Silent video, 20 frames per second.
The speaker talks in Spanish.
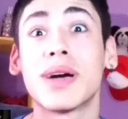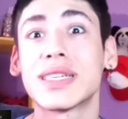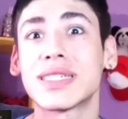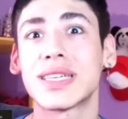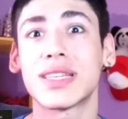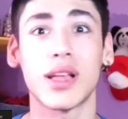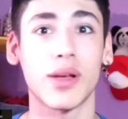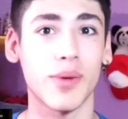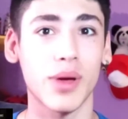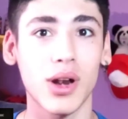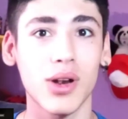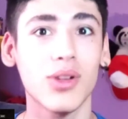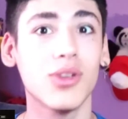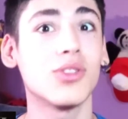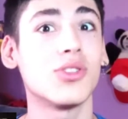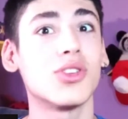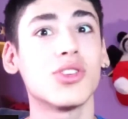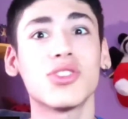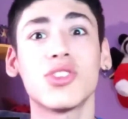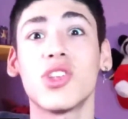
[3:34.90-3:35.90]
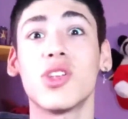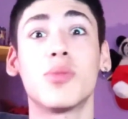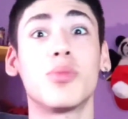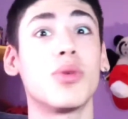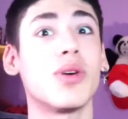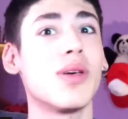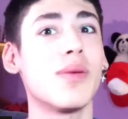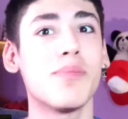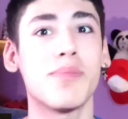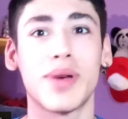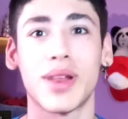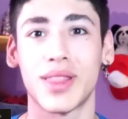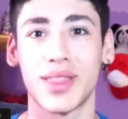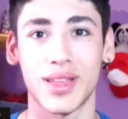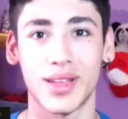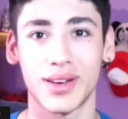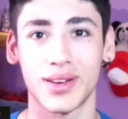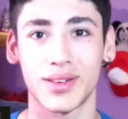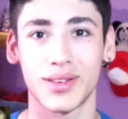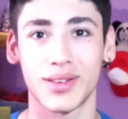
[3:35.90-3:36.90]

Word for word: Vayan a verlo, no se lo pueden perder.